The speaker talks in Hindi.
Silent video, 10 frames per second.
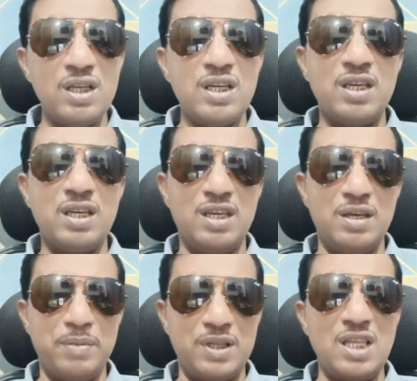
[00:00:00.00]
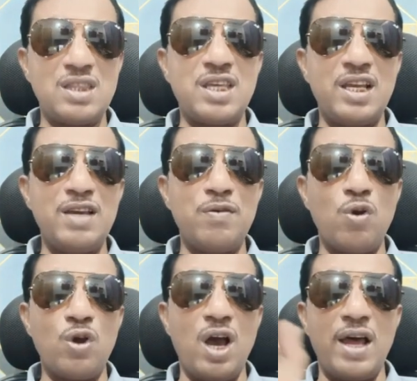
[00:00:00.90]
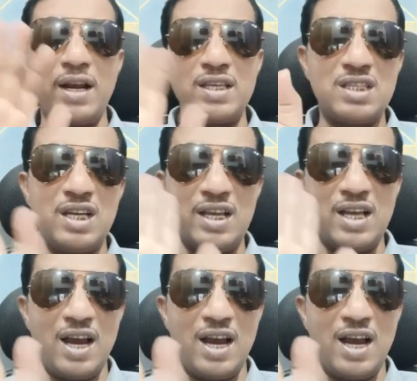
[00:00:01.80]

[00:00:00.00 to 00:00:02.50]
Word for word: ए, मदद के लिए वो लोग आ रहे हैं इसलिए